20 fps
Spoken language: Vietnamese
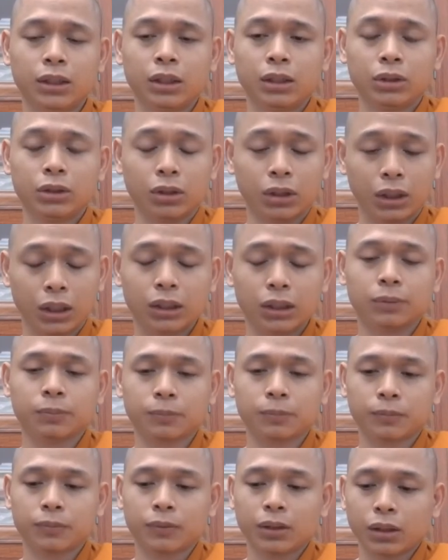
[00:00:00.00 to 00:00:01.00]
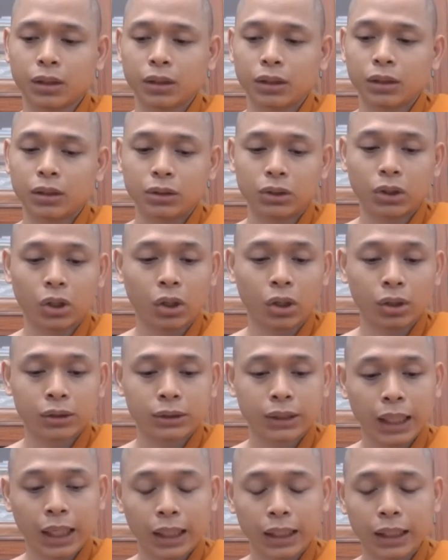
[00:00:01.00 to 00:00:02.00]
cho nên do
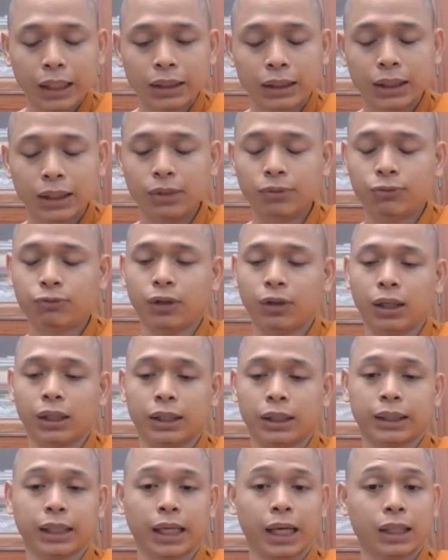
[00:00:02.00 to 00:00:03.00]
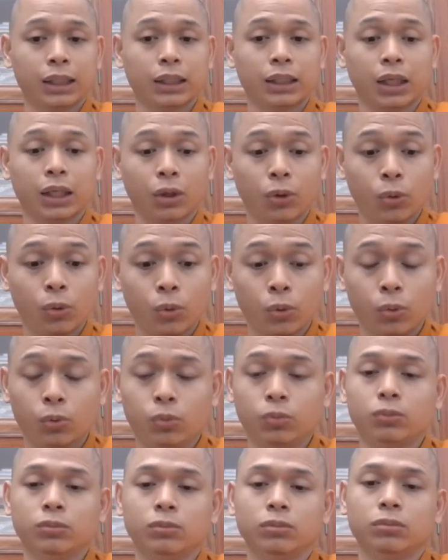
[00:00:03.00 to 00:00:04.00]
các cái chi phần khác nhau
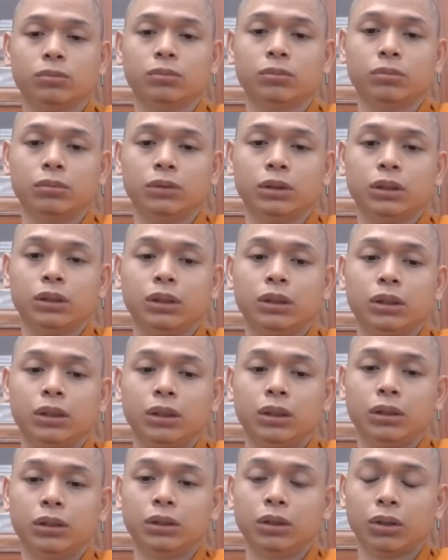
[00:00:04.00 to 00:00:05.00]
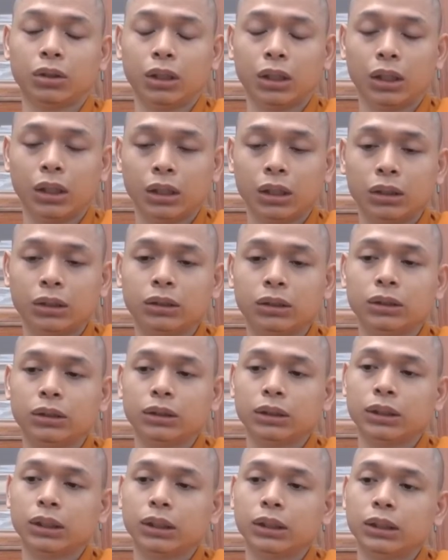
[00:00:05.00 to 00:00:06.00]
cho nên
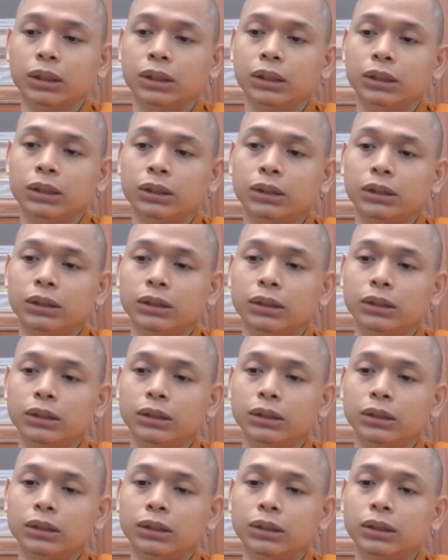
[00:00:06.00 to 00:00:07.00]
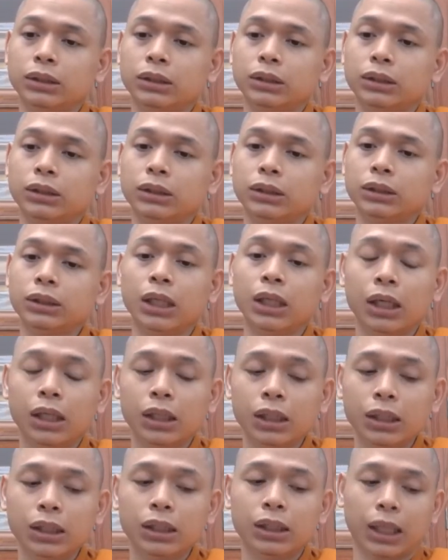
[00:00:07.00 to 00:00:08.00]
cái
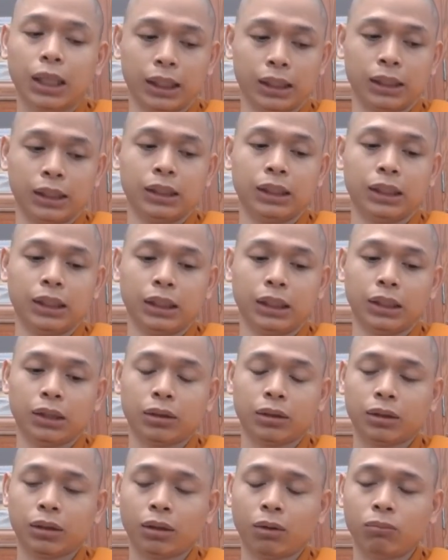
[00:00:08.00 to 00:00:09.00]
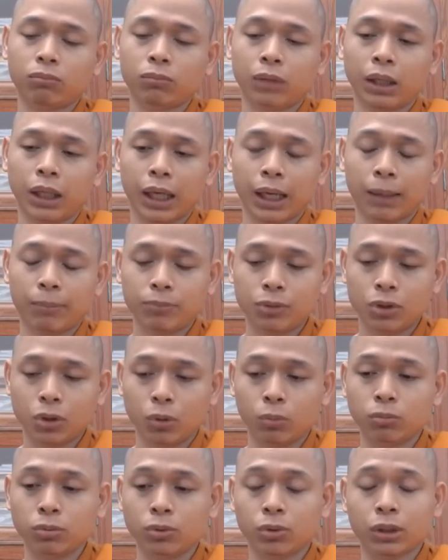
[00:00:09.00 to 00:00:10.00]
giới này nó không thể áp dụng
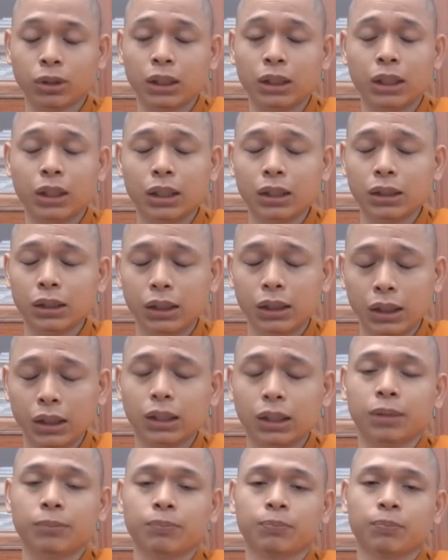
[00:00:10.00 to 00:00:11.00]
cái giới kia